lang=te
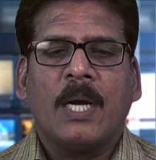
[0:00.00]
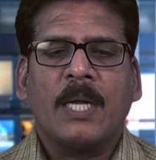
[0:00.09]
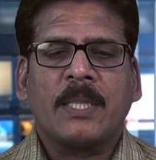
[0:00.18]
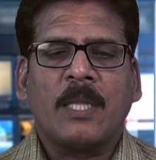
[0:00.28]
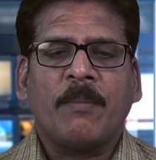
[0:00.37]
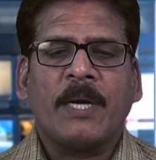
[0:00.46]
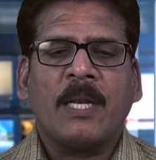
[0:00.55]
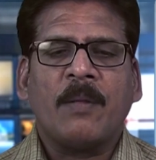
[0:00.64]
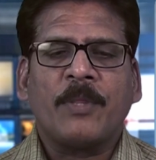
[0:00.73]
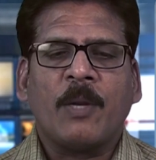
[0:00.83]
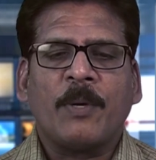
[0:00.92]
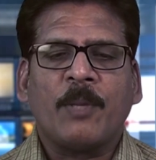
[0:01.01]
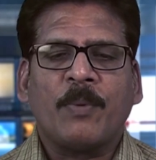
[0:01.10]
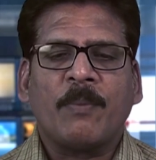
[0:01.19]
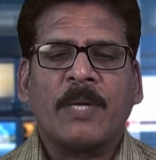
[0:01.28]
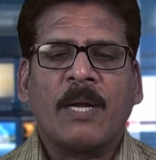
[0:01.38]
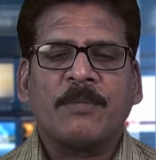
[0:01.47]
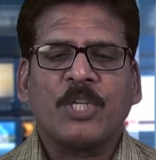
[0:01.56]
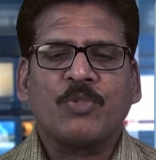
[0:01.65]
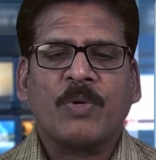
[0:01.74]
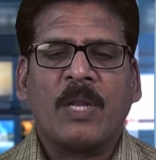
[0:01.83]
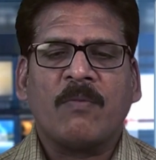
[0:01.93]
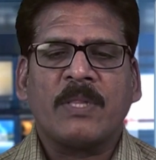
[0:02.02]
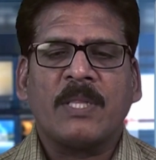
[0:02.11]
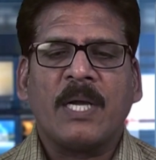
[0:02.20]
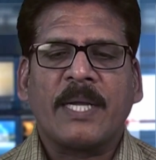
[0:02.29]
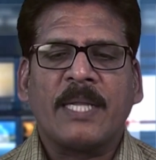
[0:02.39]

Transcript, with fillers: అత్తిలి మండలం తిరుపతిపురం గ్రామ సచివాలయం వద్ద